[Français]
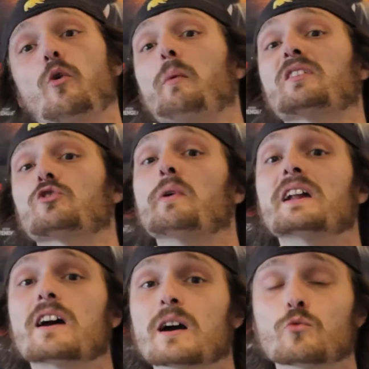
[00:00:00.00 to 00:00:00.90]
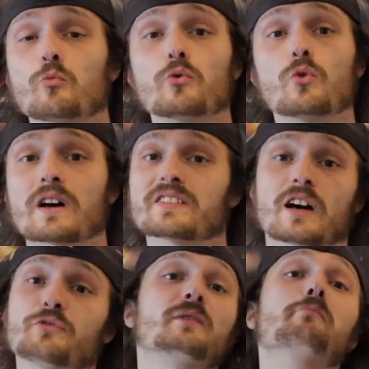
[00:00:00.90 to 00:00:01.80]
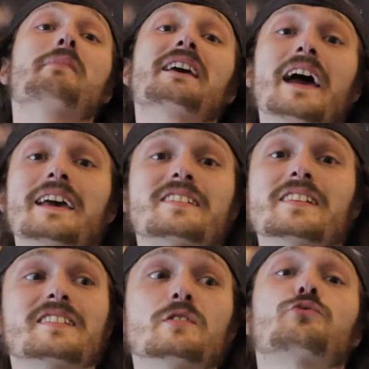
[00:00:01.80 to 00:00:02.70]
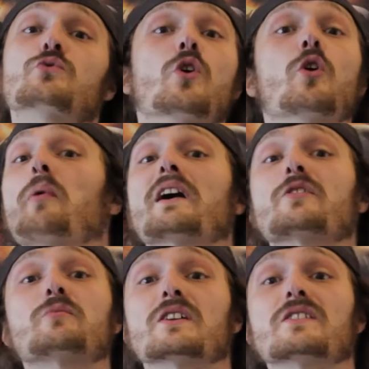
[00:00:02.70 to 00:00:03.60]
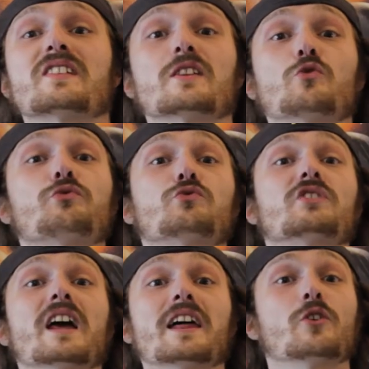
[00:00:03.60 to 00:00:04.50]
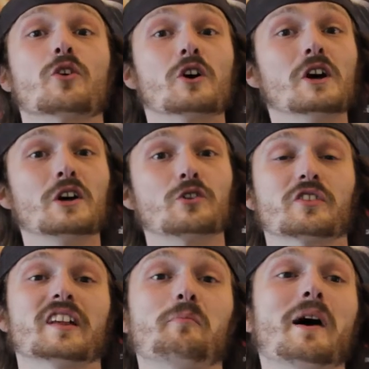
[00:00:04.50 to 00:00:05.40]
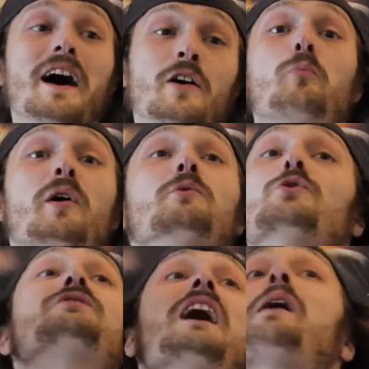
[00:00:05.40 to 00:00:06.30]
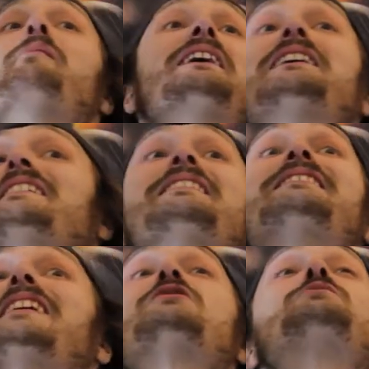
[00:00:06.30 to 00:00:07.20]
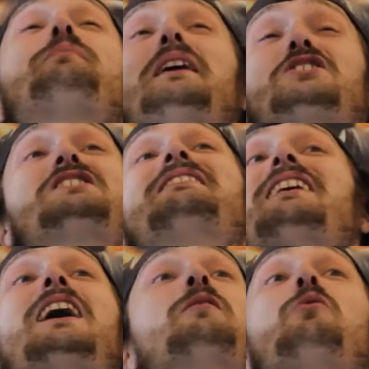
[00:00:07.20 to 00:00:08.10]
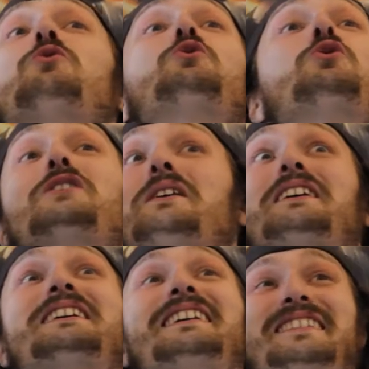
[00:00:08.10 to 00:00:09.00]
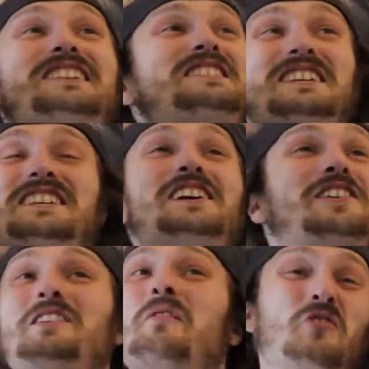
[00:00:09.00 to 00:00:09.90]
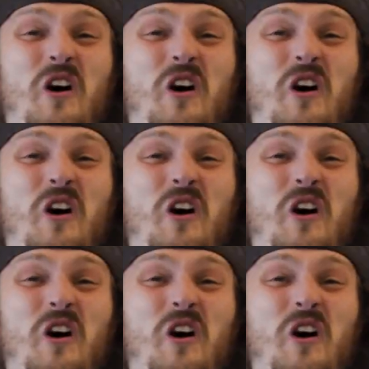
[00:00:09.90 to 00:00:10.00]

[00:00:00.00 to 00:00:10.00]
On va pas s'emballer quand même non plus, hein. c'est un film méga excessif où euh, par exemple t'as une scène de fusillade dans un bar et en plein milieu t'as un mec qui s'asperge littéralement de coke avec un sachet qu'il a dans les mains.